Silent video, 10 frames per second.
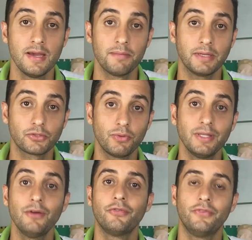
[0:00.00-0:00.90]
Mas
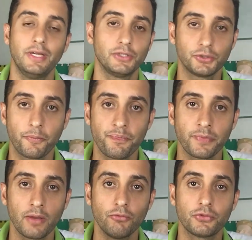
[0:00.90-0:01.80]
quando eu vejo
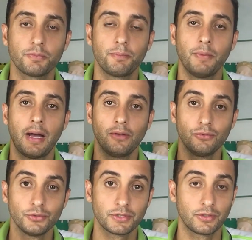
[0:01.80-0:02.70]
os
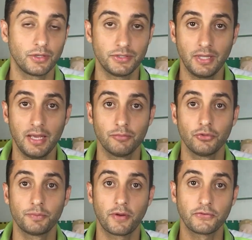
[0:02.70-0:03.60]
alunos que nós temos,
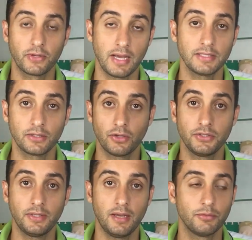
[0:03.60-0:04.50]
os profissionais que
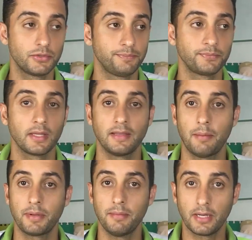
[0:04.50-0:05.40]
nós temos, da
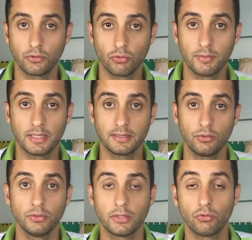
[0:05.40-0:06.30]
primeira turma, da
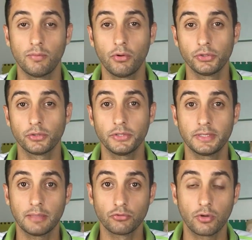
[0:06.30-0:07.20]
segunda turma. Hoje nós
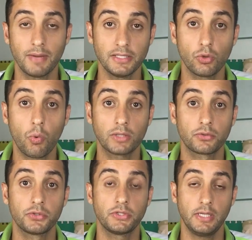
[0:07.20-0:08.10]
estamos com mais de
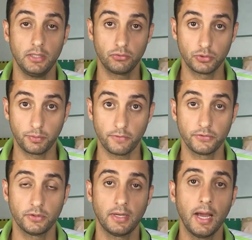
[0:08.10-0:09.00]
400
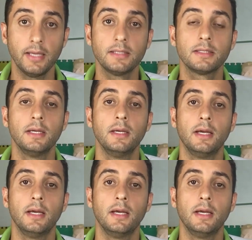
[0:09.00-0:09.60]
profissionais.